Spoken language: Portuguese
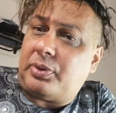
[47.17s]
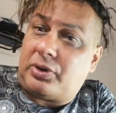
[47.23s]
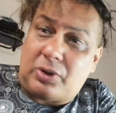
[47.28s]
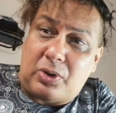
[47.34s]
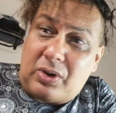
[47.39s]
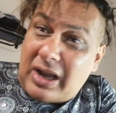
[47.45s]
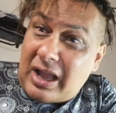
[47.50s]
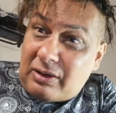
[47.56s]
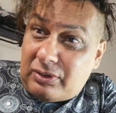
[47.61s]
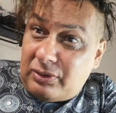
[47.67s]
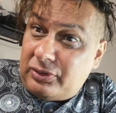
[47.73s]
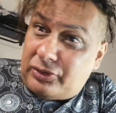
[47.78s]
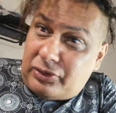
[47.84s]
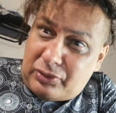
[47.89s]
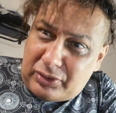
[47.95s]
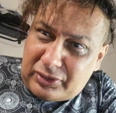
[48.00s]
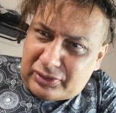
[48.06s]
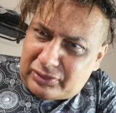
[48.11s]
porque o oráculo
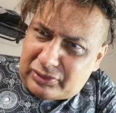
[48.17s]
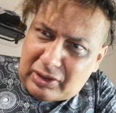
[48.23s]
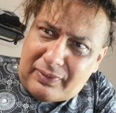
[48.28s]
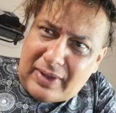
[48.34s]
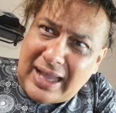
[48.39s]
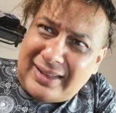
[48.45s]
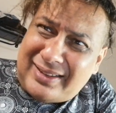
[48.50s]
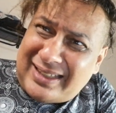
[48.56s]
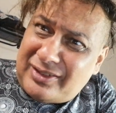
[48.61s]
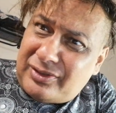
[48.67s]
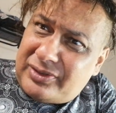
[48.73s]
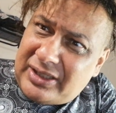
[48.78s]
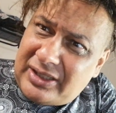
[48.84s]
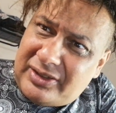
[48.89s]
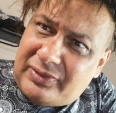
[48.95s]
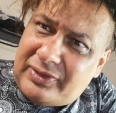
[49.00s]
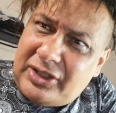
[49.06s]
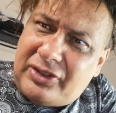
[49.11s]
de osso só vai até
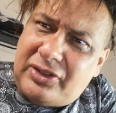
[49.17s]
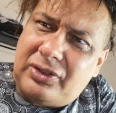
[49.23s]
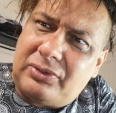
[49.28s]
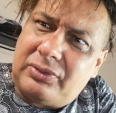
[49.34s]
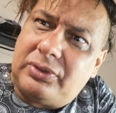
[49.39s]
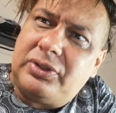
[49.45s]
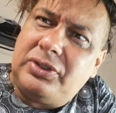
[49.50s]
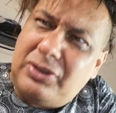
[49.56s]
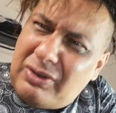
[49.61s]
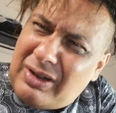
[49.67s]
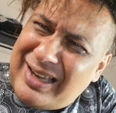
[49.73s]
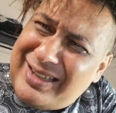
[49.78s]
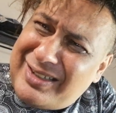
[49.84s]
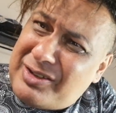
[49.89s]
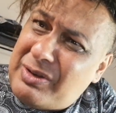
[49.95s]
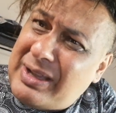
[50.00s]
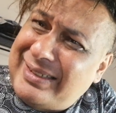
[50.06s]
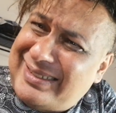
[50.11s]
221. E
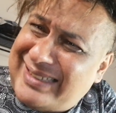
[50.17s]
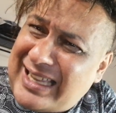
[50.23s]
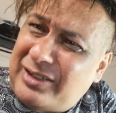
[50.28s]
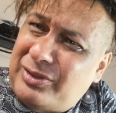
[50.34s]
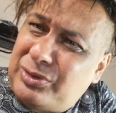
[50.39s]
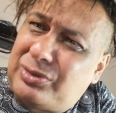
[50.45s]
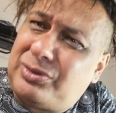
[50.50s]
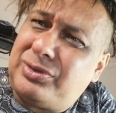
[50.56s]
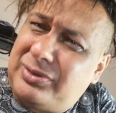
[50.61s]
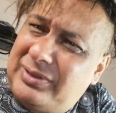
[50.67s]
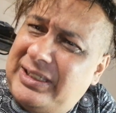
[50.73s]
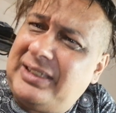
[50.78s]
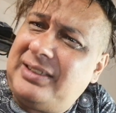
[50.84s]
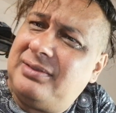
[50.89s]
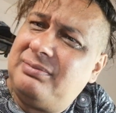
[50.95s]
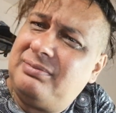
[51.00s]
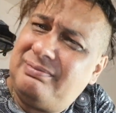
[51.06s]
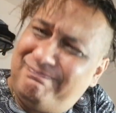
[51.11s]
olha que eu acerto tudo,
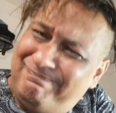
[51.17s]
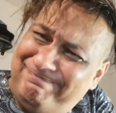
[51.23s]
hein?